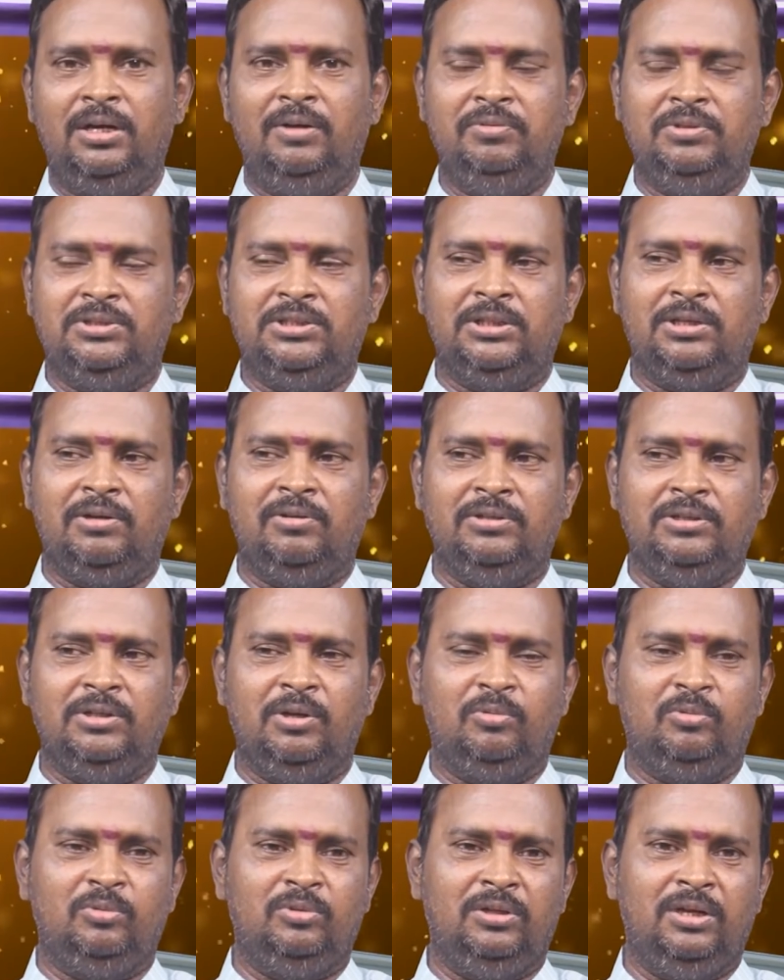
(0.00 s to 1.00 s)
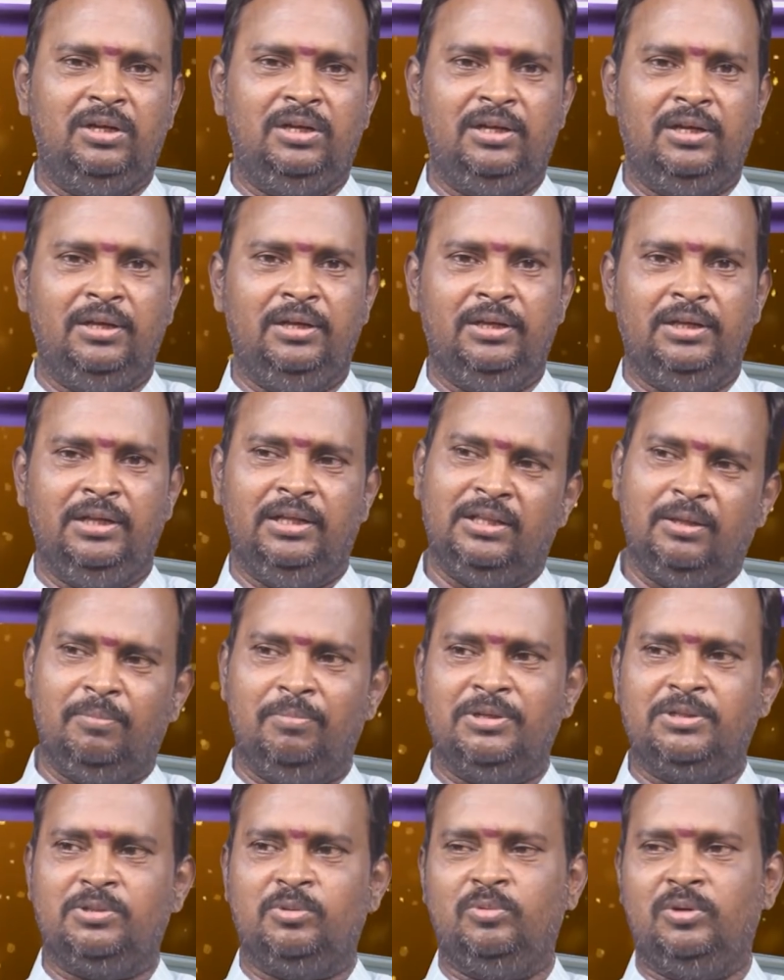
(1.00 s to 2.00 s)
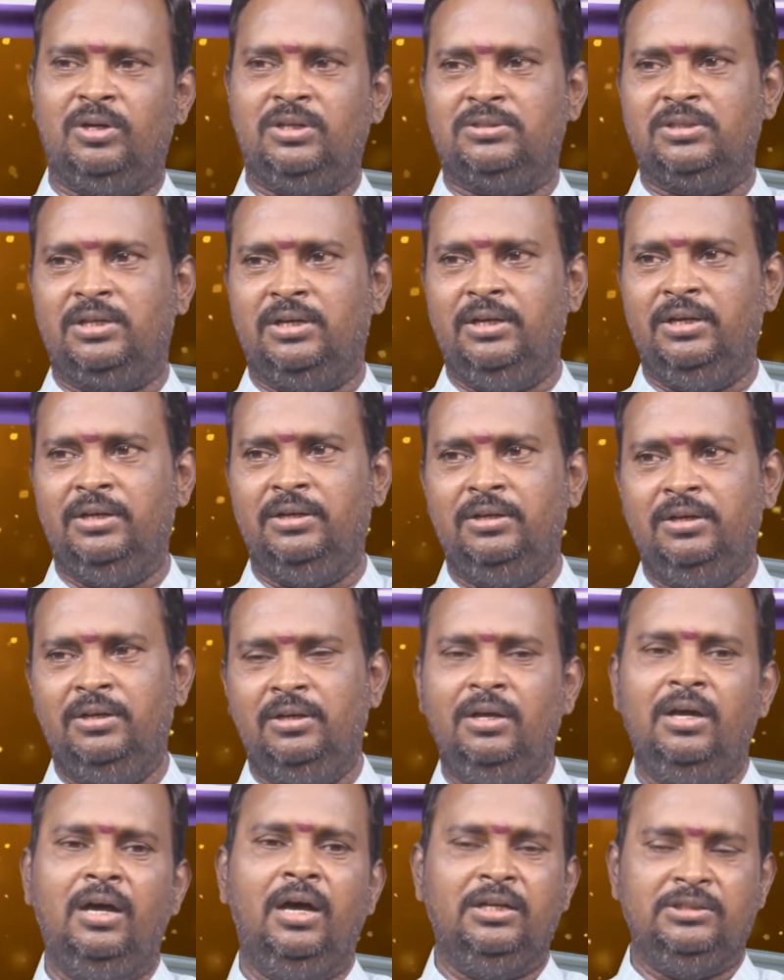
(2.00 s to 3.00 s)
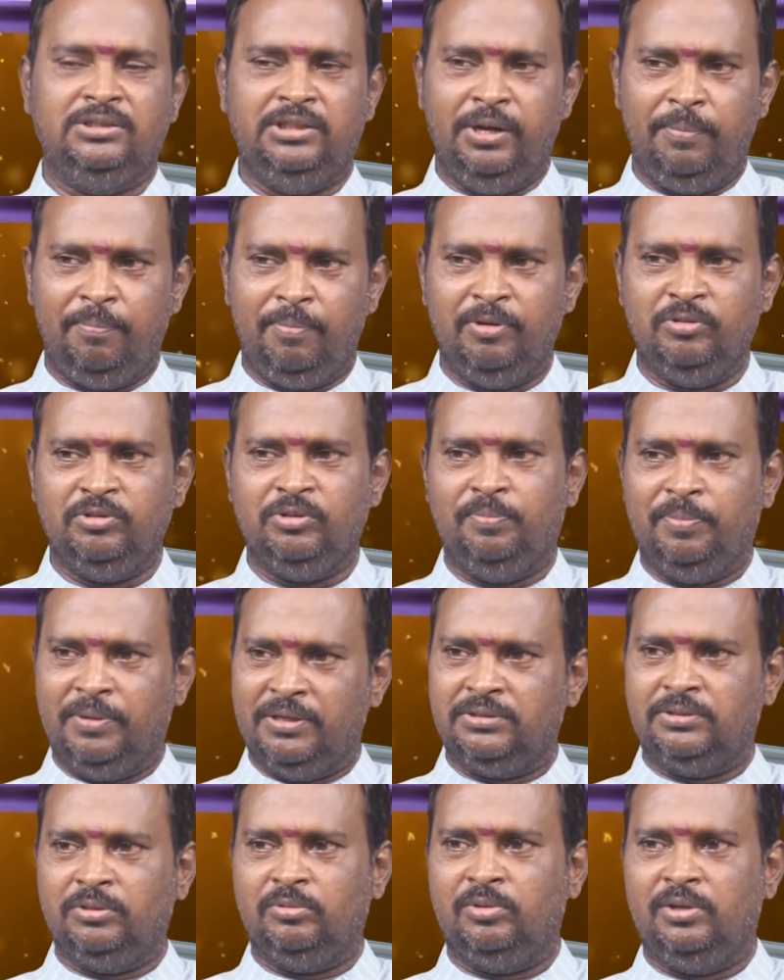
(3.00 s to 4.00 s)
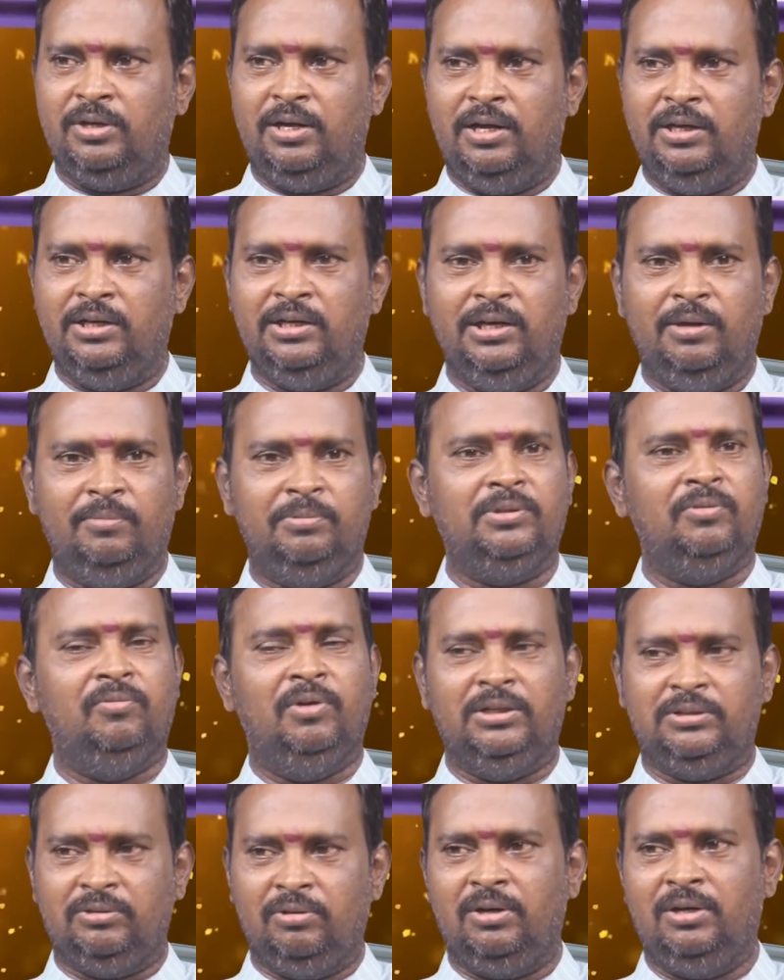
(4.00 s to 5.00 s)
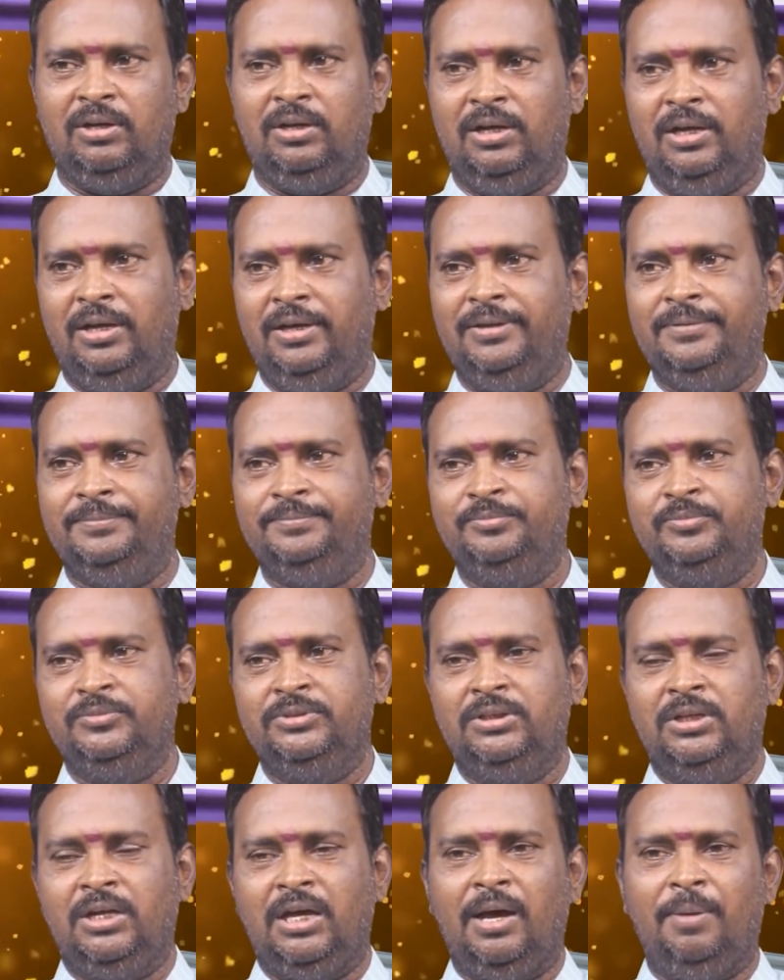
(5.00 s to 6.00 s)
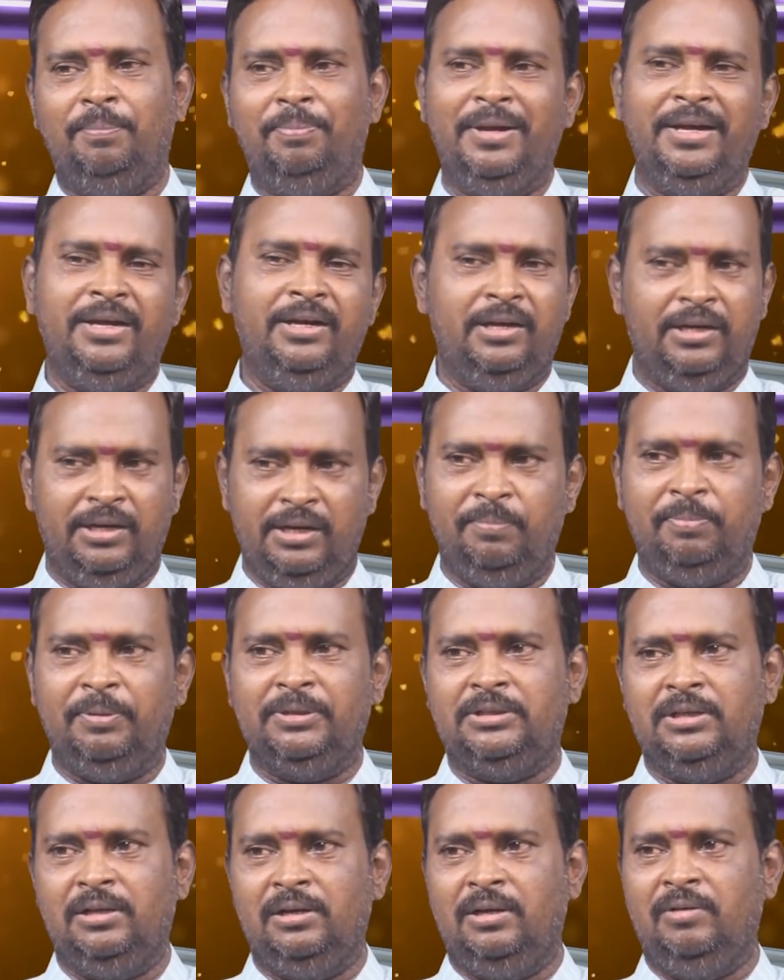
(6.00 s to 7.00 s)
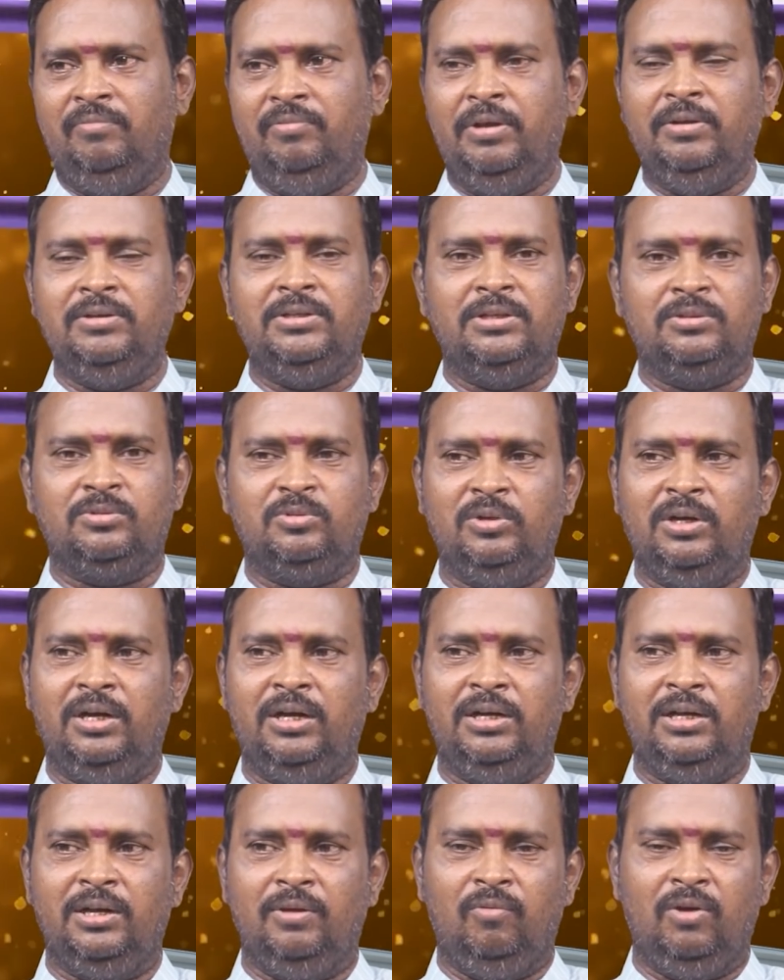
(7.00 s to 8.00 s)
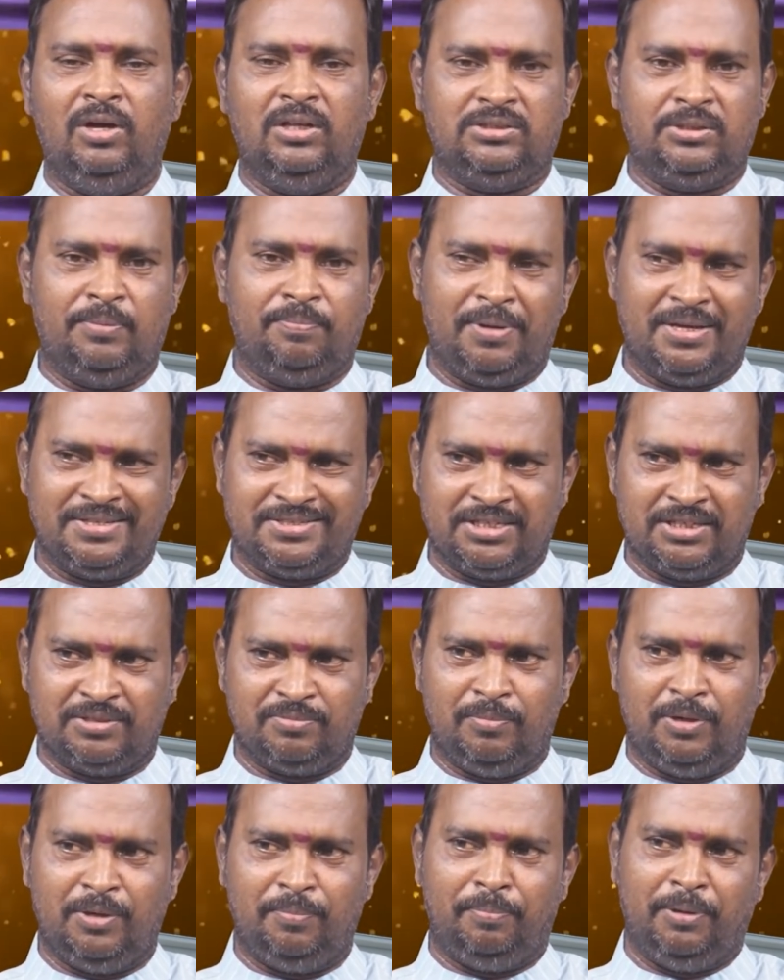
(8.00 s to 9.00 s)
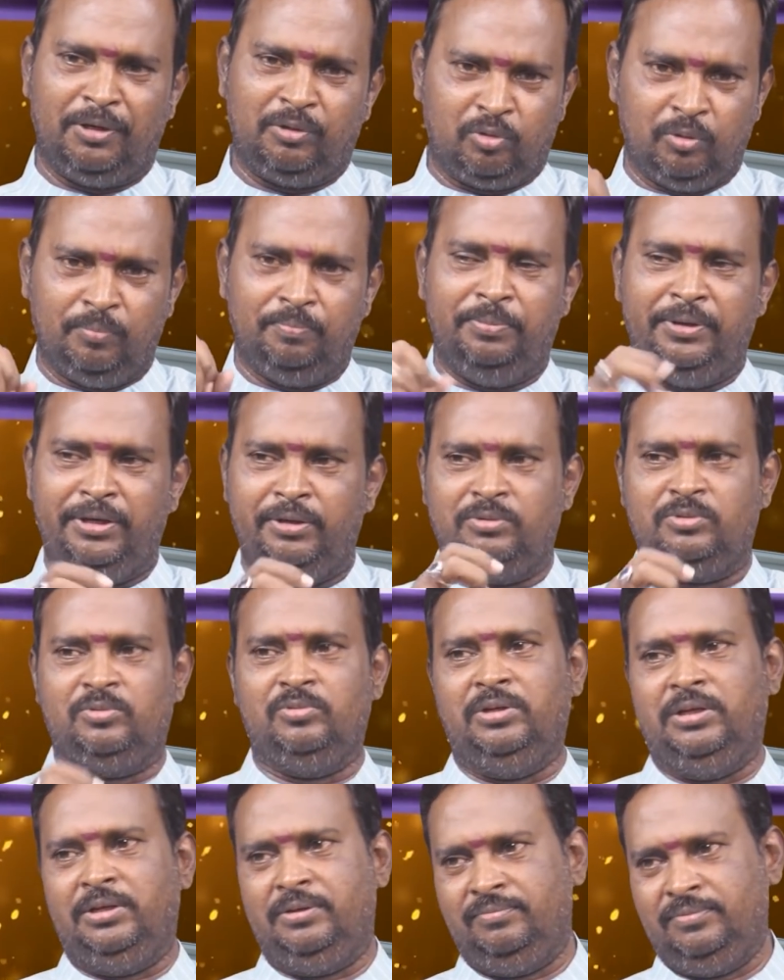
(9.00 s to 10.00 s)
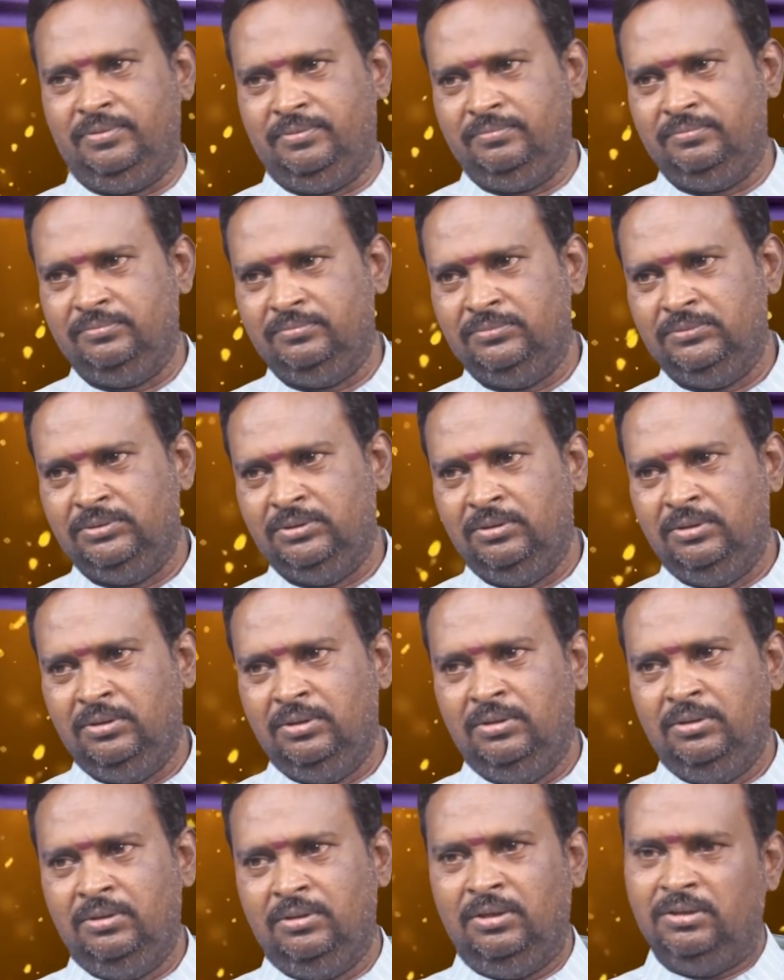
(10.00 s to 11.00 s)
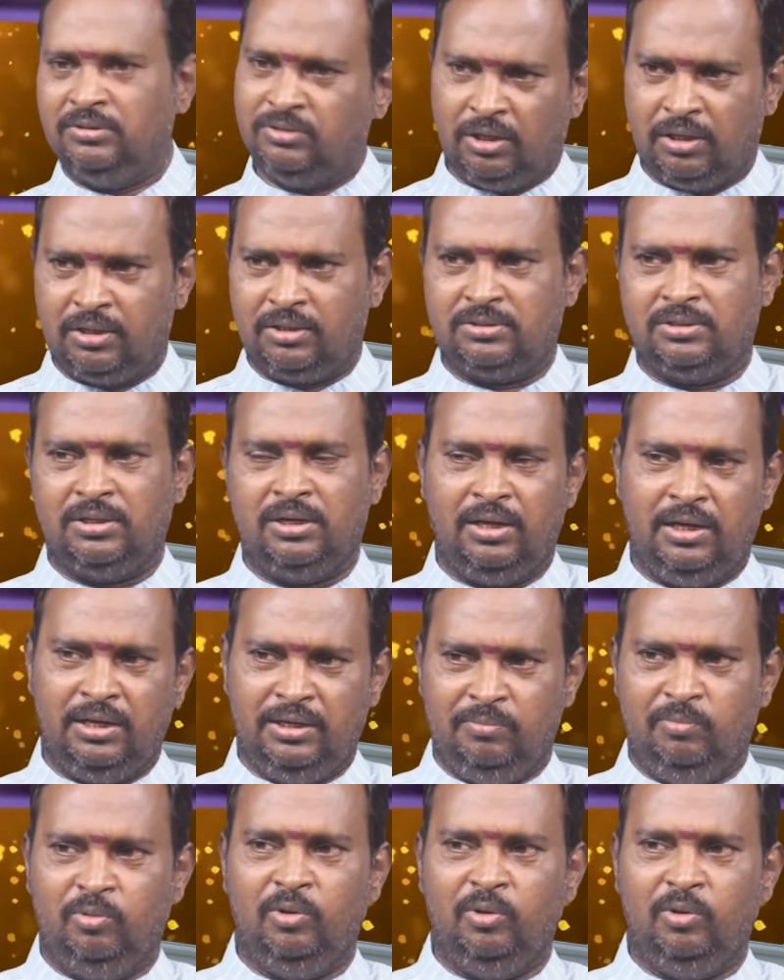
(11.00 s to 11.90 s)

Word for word: ఇక్కడ విచిత్రం జరుగుతుందంటే ఎంత మంచిగా ఉన్నా సరే ఆ చిన్నప్పటి నుంచి పరిస్థితులు కానీ లేకపోతే వాతావరణం కానీ ఆ పెరిగిన నేపథ్యాలు అవి ఏం చేస్తున్నాయంటే వాళ్ళ సబ్కాన్షియస్ మైండ్ పట్టుకొని పీడిస్తున్నాయి చాదస్తాలు కానీ